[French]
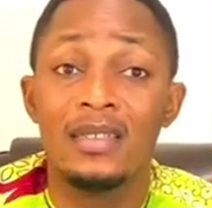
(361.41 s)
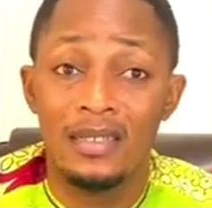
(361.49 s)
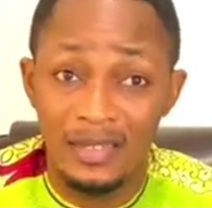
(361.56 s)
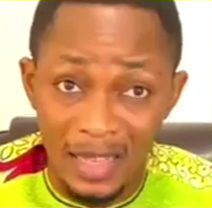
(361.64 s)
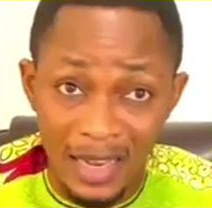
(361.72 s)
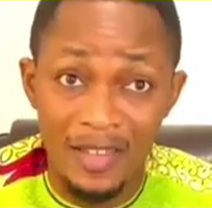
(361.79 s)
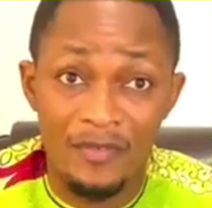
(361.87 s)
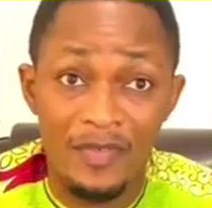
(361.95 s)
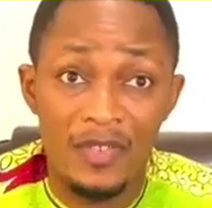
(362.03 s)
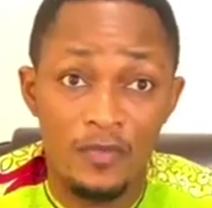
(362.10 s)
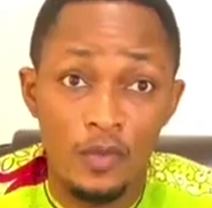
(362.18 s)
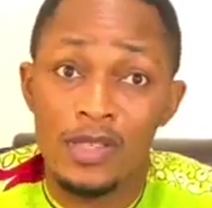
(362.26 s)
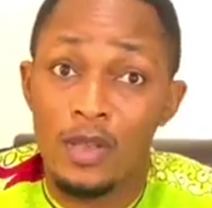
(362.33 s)
dans la vie, il
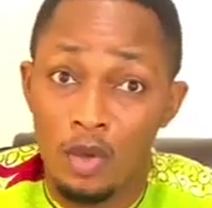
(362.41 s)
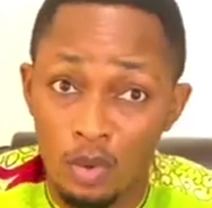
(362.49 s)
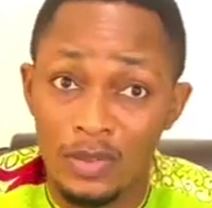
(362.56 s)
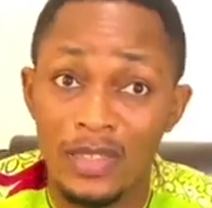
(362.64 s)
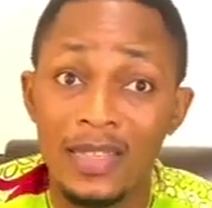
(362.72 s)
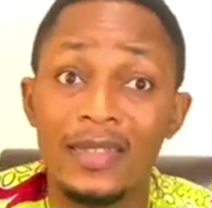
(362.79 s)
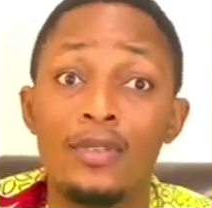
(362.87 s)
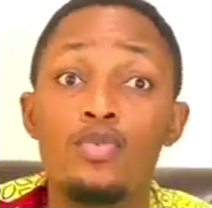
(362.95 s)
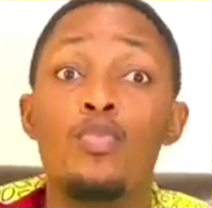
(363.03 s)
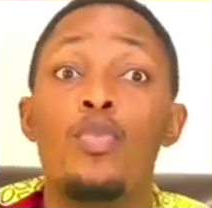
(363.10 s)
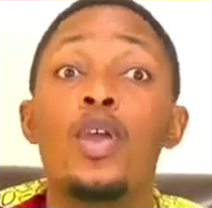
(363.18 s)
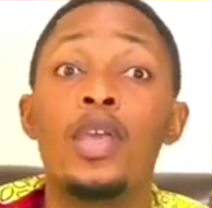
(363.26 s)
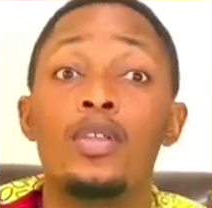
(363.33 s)
faut se contenter du
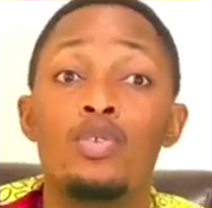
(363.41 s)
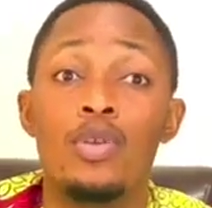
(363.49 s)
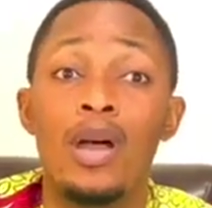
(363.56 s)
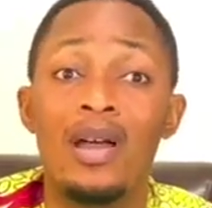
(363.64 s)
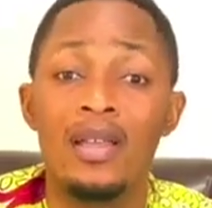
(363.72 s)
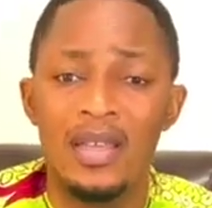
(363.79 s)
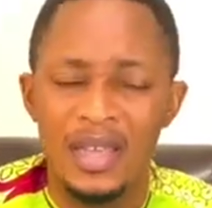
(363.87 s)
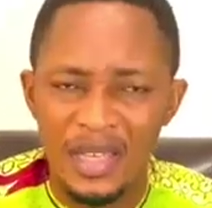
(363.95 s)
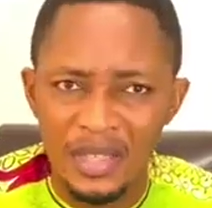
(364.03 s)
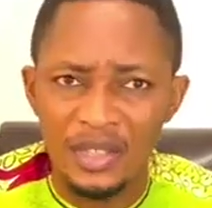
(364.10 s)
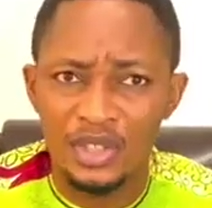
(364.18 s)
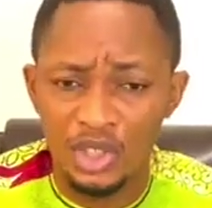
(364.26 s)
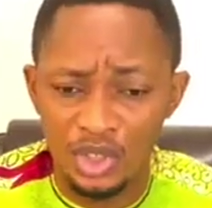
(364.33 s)
peu que tu as et de
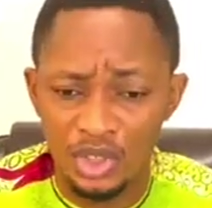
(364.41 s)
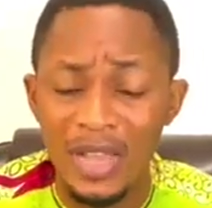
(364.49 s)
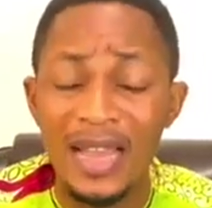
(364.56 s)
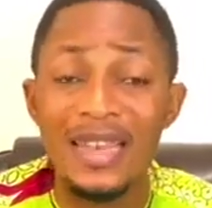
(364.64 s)
chercher à